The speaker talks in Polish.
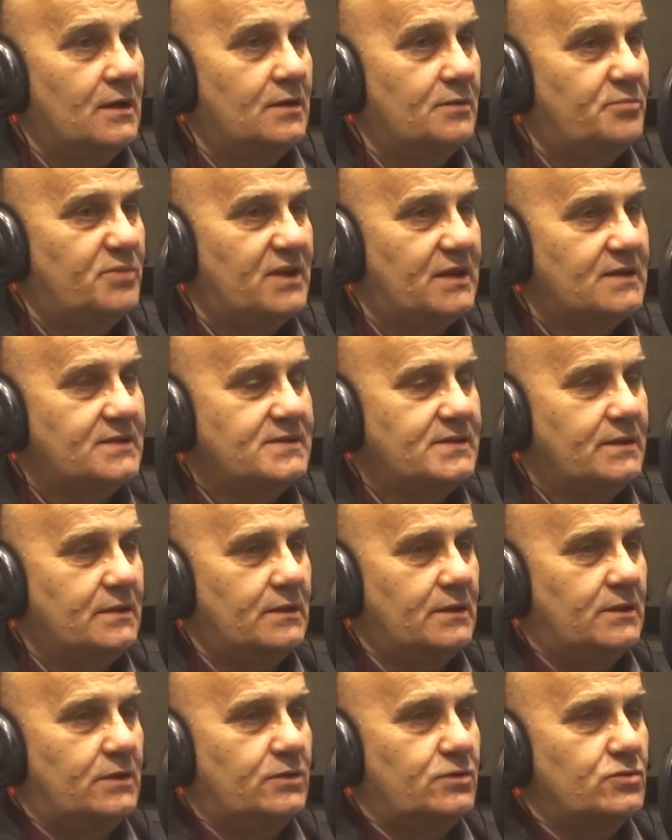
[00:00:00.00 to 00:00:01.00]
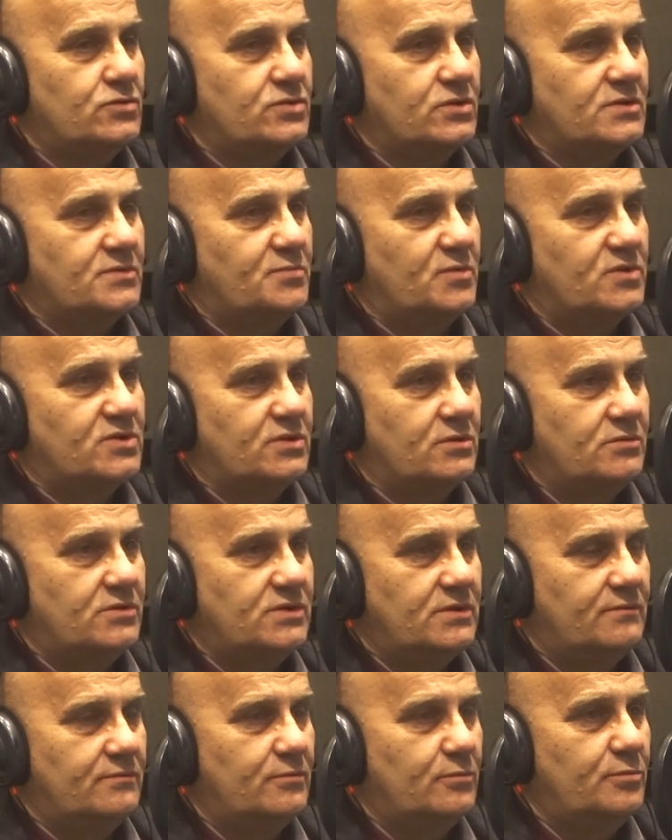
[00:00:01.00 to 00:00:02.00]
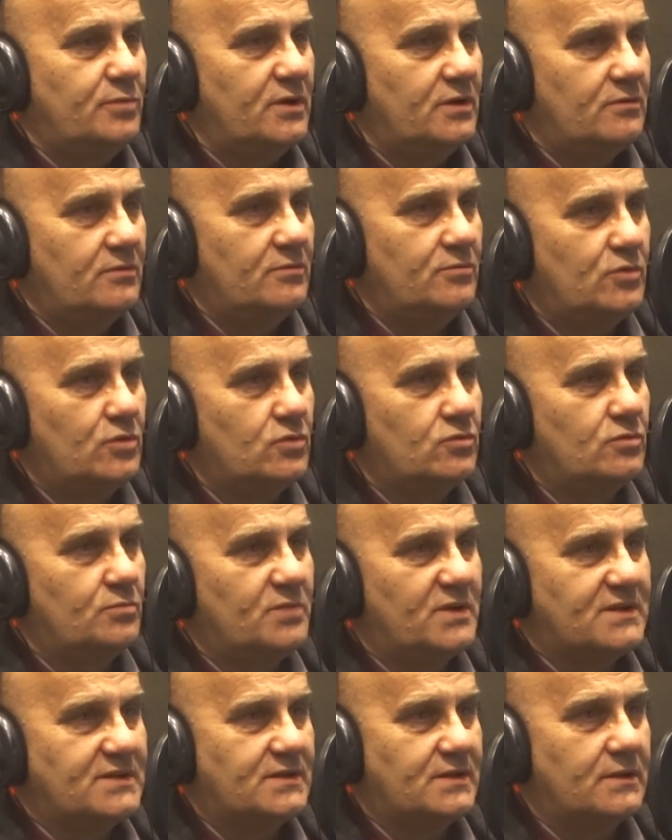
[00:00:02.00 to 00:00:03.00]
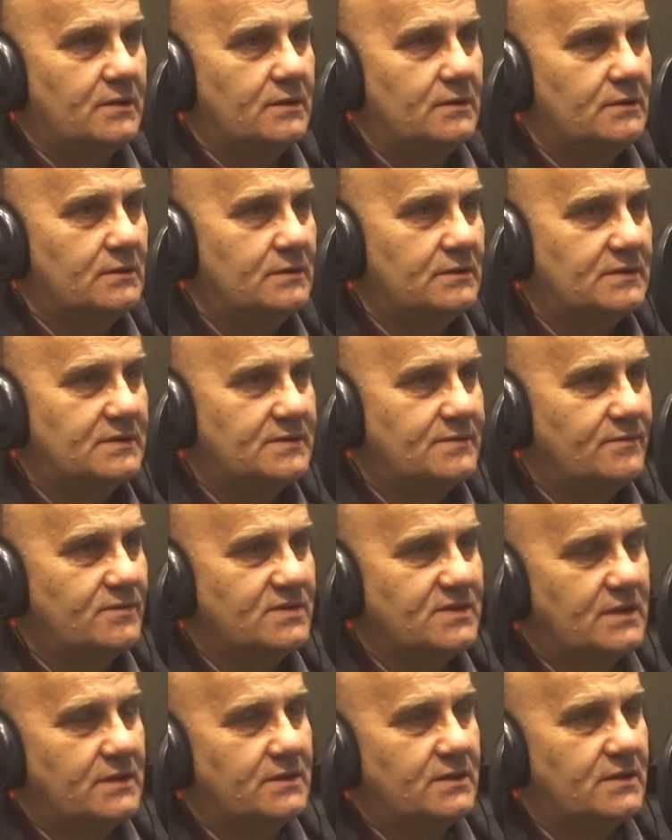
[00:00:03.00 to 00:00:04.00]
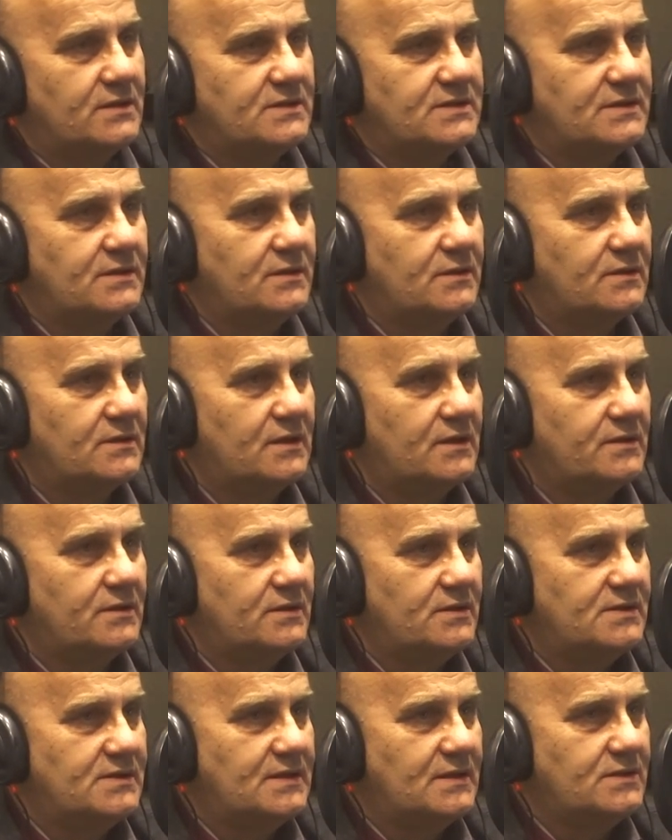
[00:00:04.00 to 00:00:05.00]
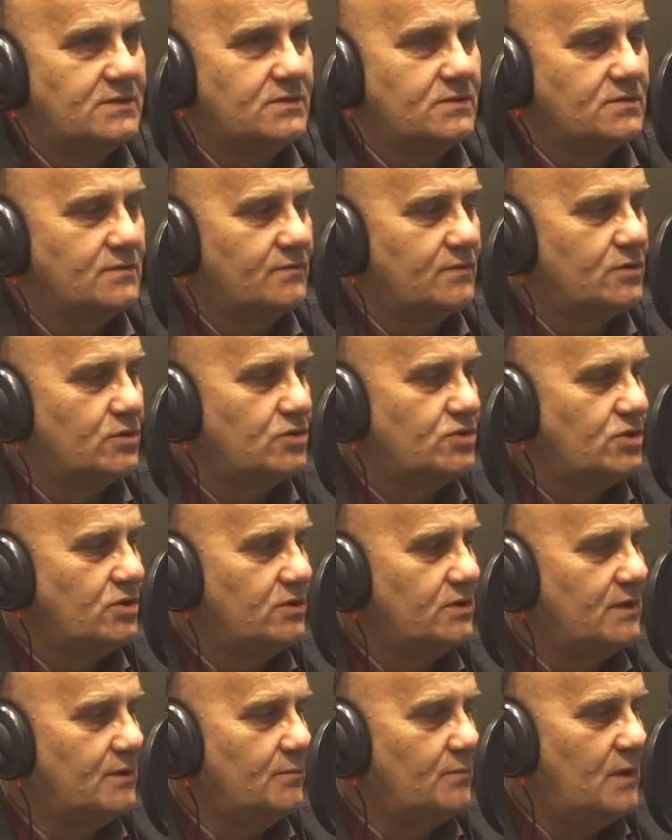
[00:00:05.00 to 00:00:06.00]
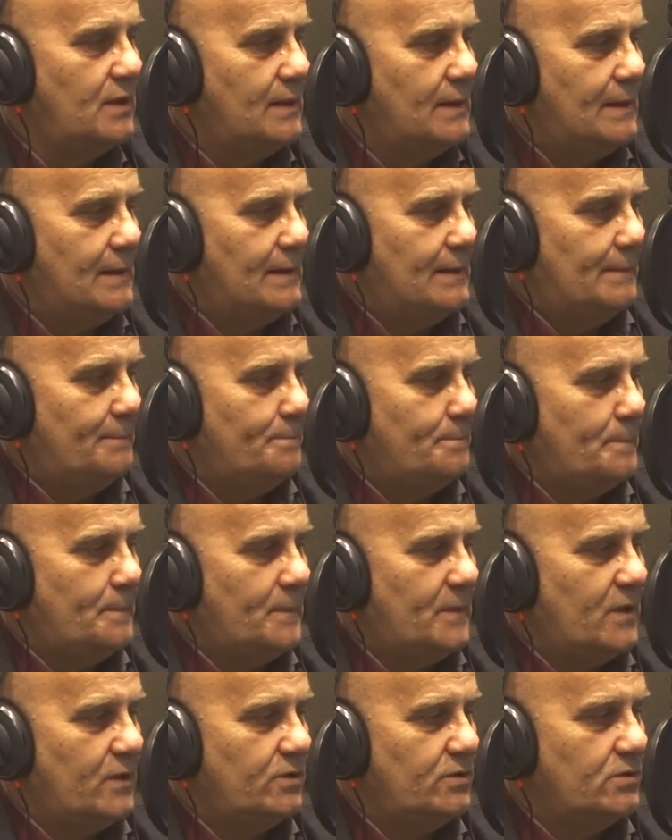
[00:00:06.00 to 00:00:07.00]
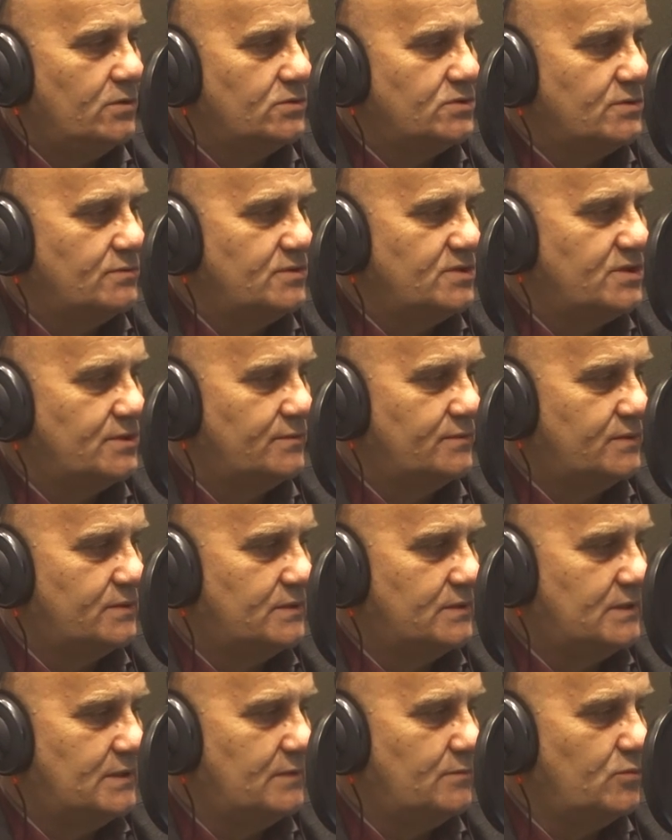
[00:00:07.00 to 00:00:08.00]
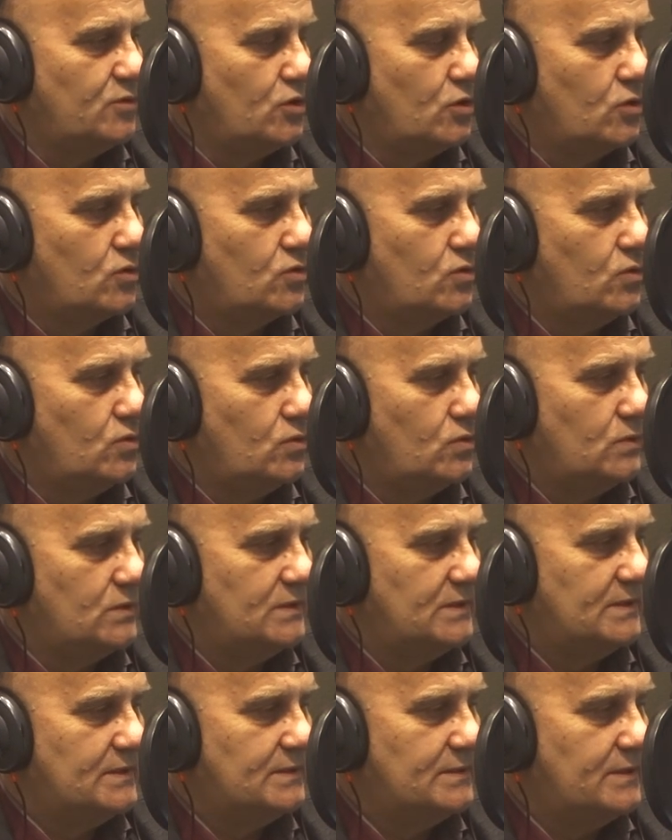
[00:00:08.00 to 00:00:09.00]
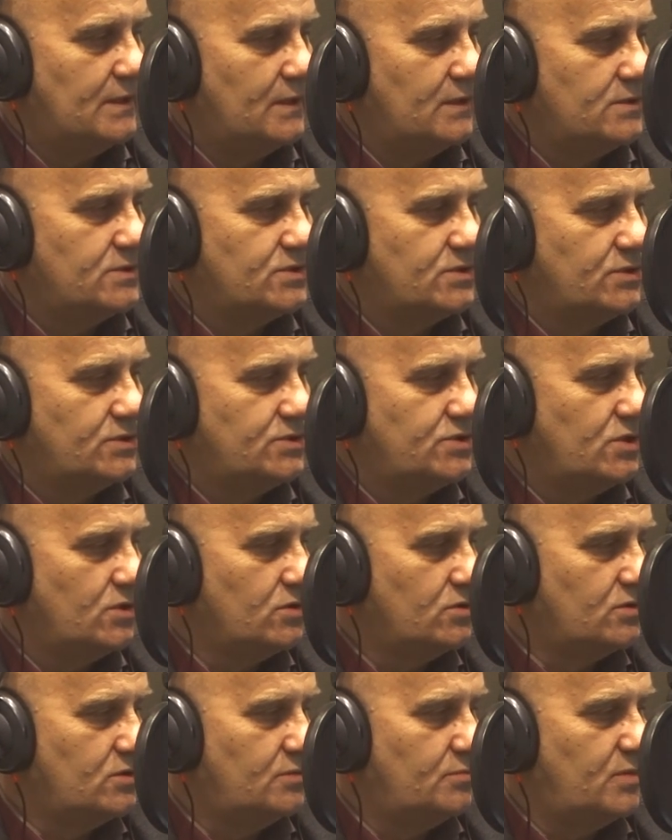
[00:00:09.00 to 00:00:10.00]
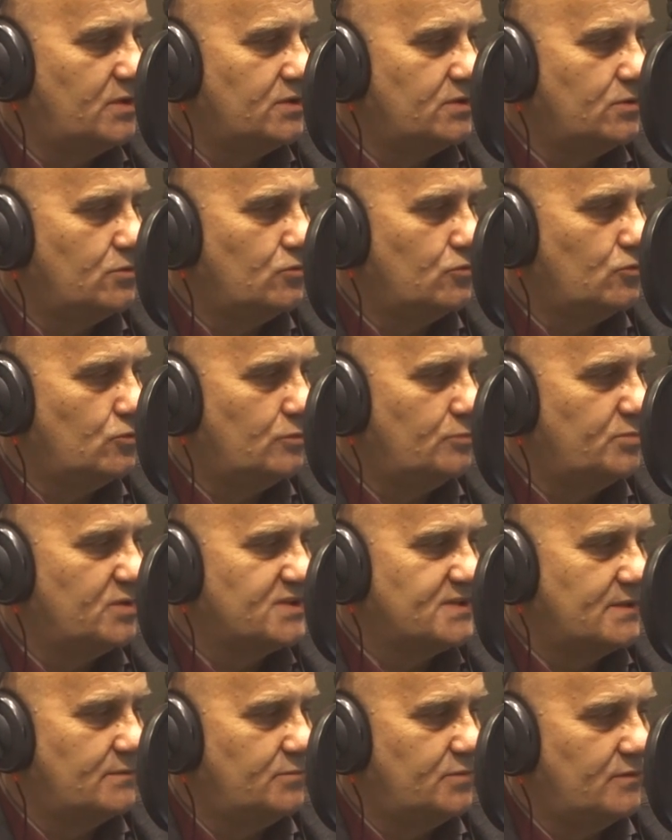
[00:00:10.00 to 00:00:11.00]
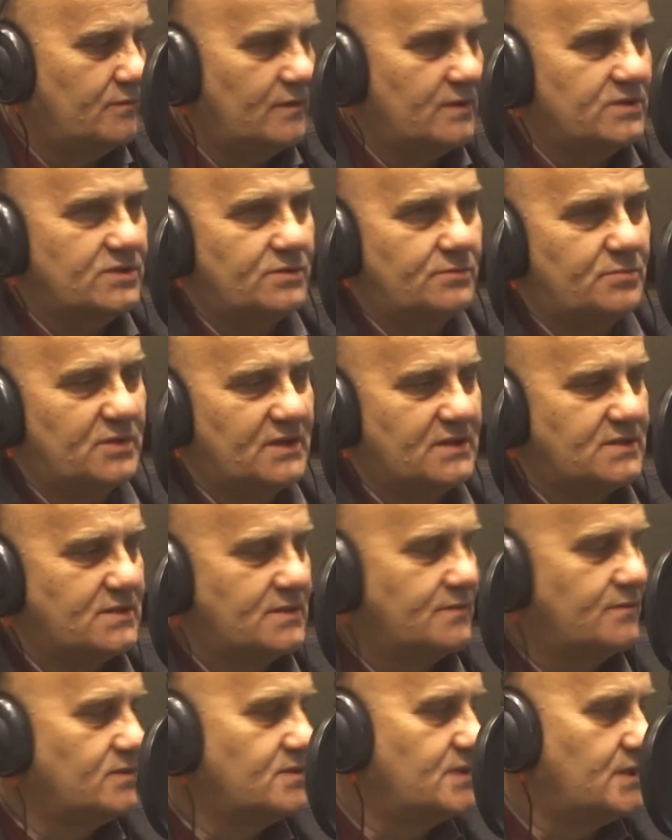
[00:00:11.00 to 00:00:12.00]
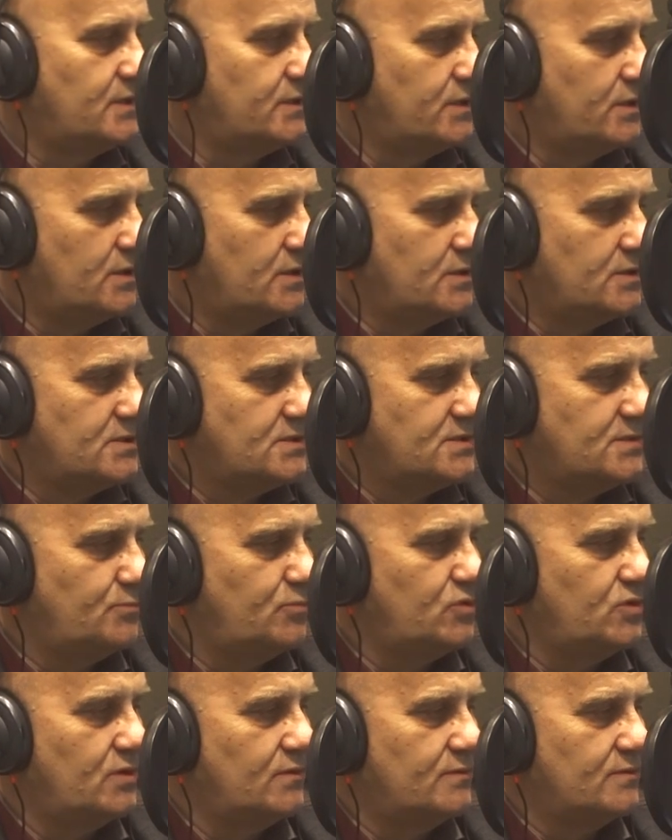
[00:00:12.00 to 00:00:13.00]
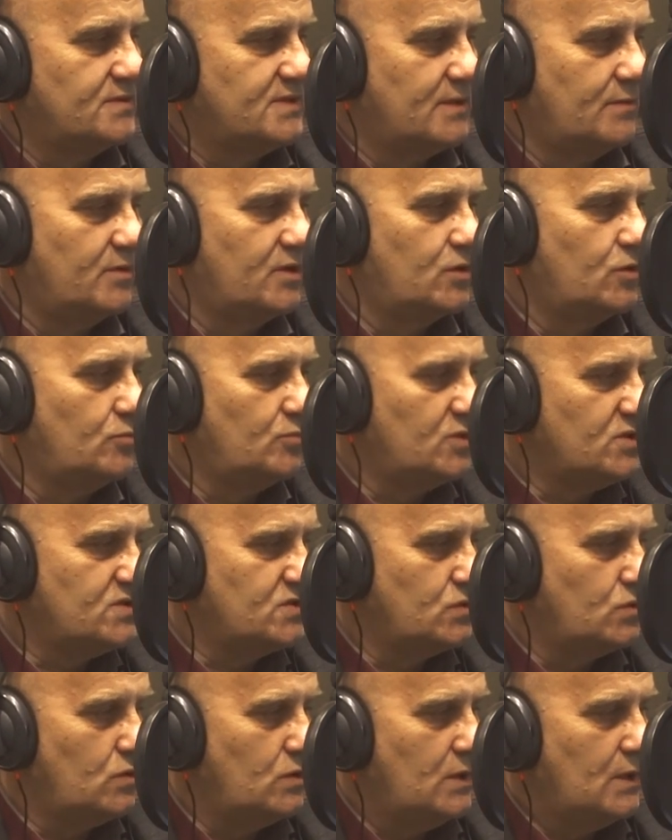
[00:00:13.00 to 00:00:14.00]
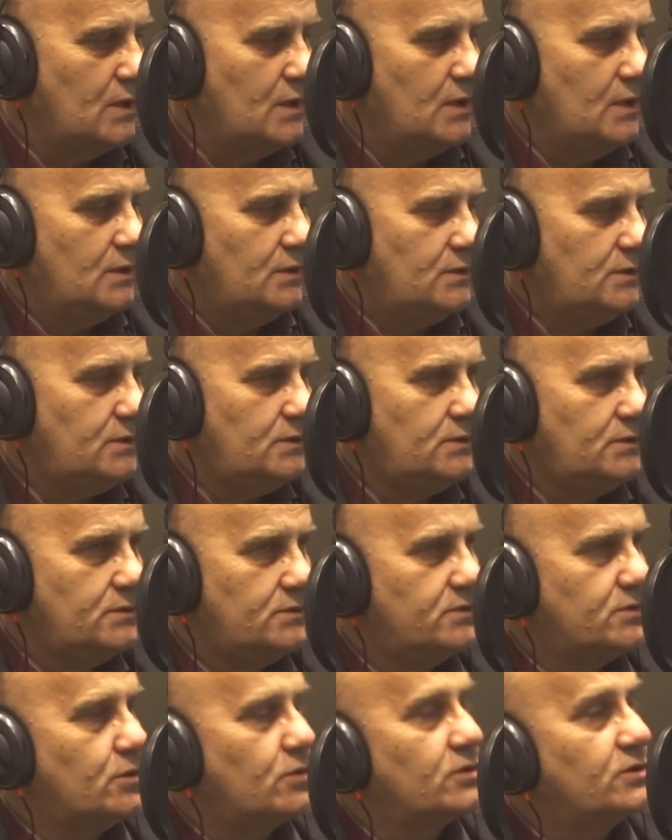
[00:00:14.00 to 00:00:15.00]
Prace już rozpoczęły się w ubiegłym roku, prace związane z kanalizacją, z wodociągiem. Mm, no i oczywiście w tym roku e, dalszy ciąg będą postępować prace związane z budową samego mostu. I chyba te i bardziej drogi.